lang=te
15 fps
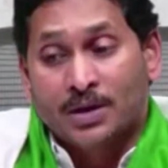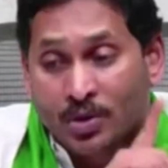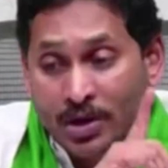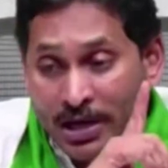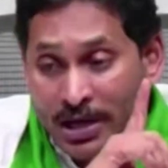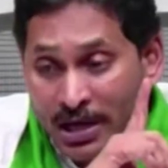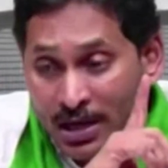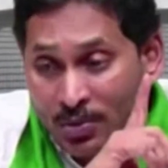ఈ
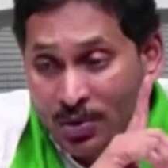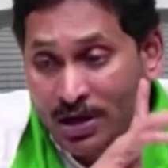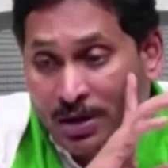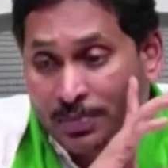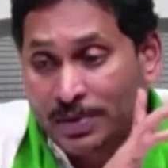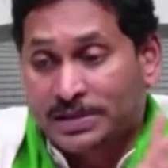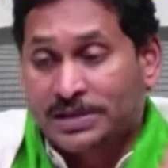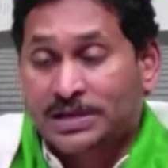ఒకే
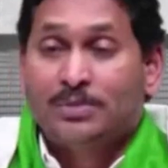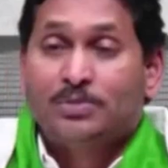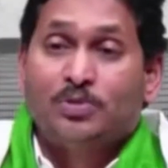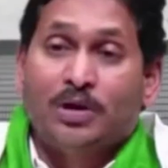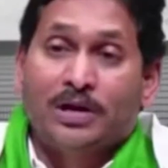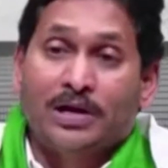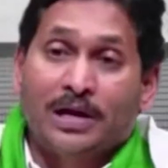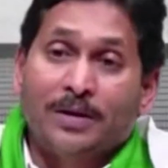ఒక్క పథకం
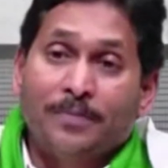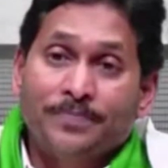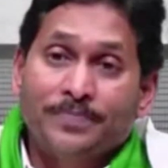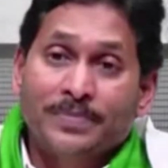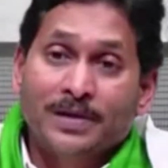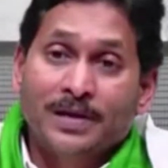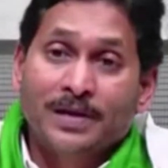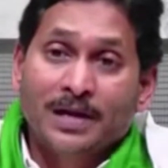ద్వారా
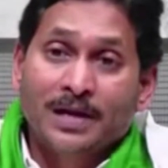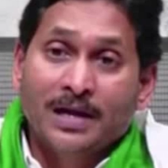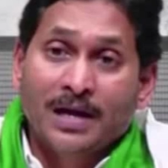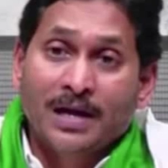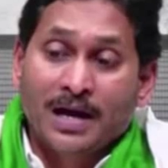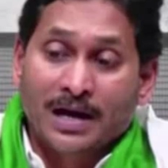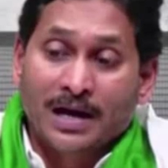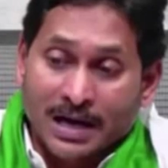
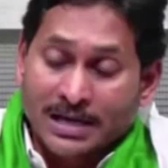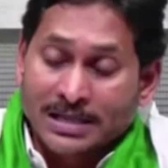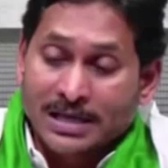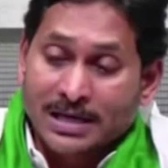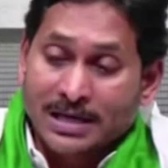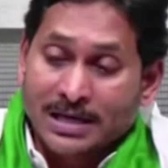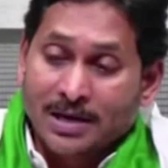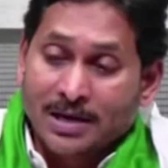
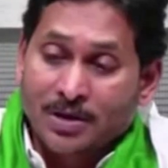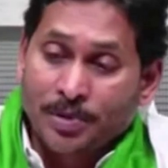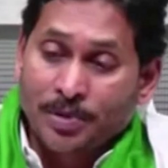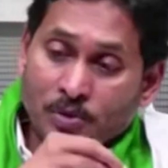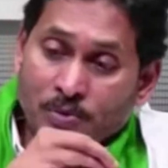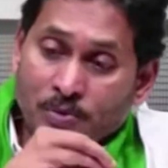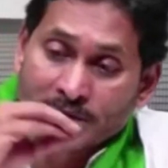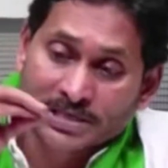రైతన్నలకు
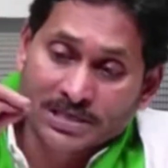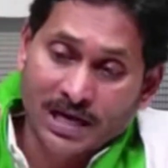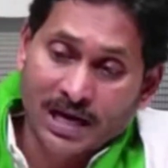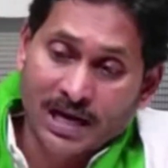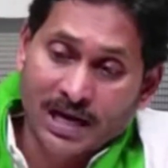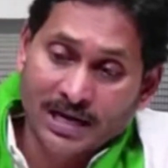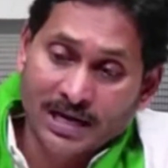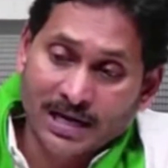పెట్టుబడి
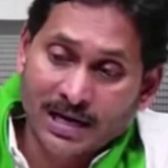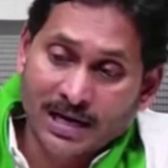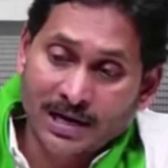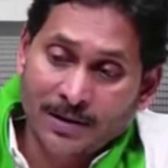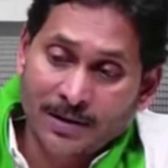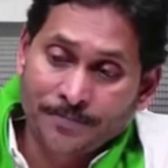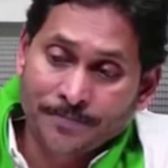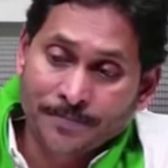
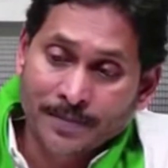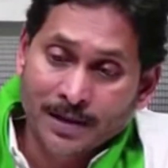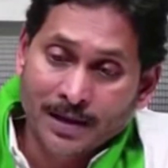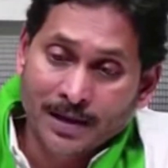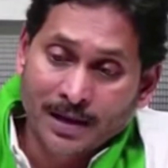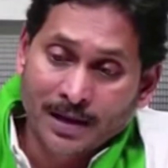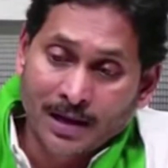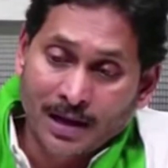సహాయంగా
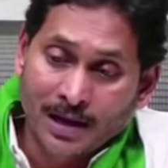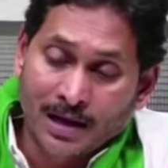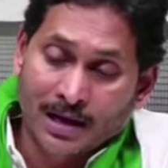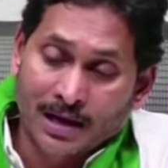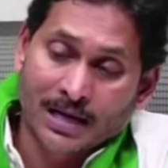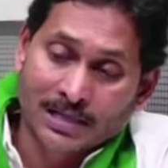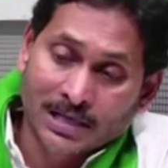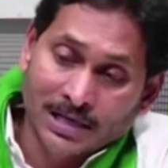
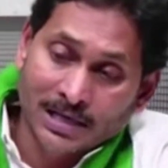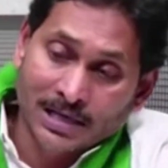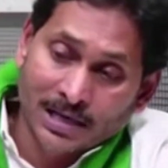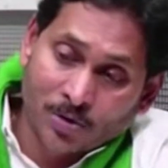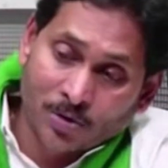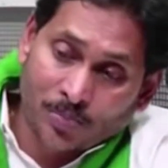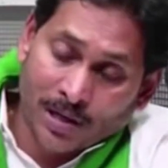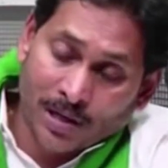
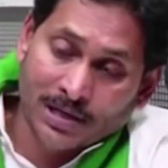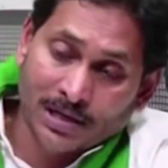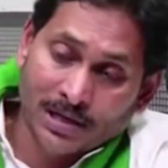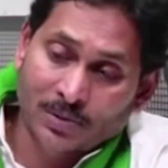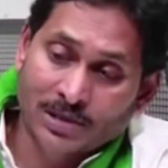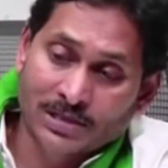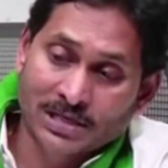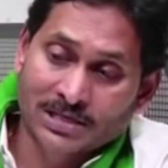రైతన్నలకు
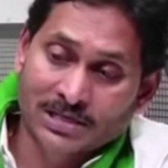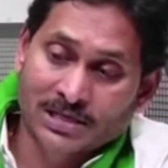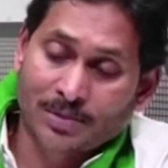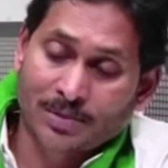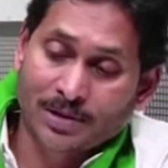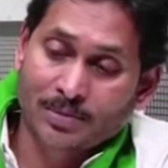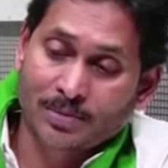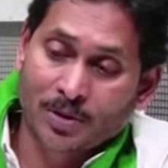పంటలు వేసే
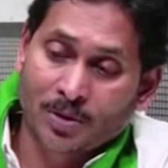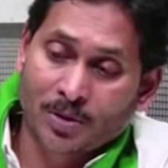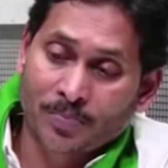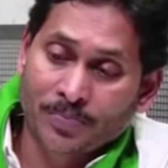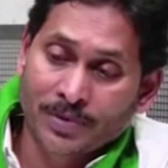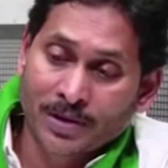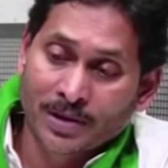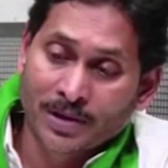సమయంలో
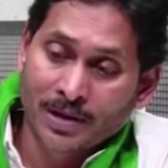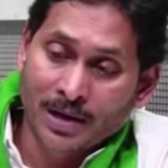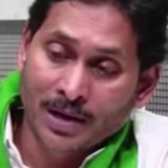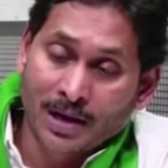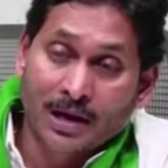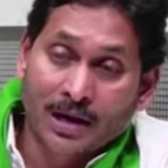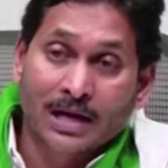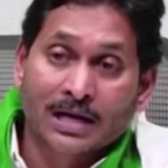
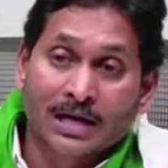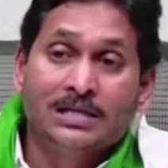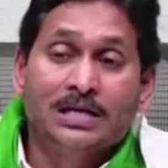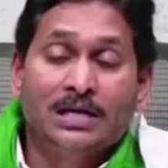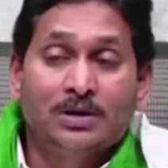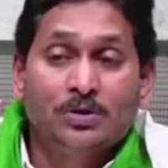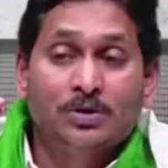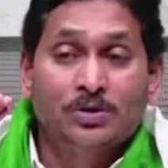
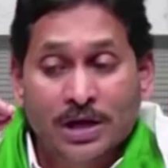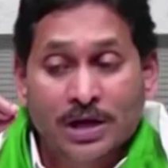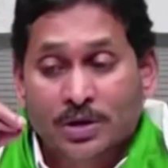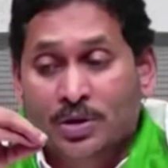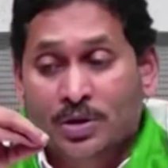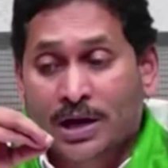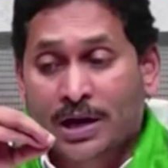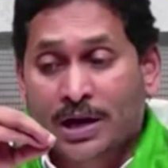రైతన్నకు
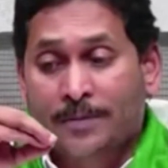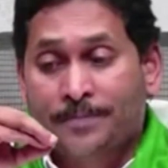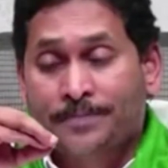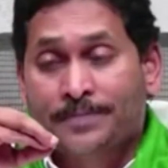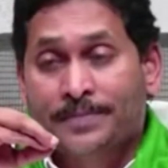దన్నుగా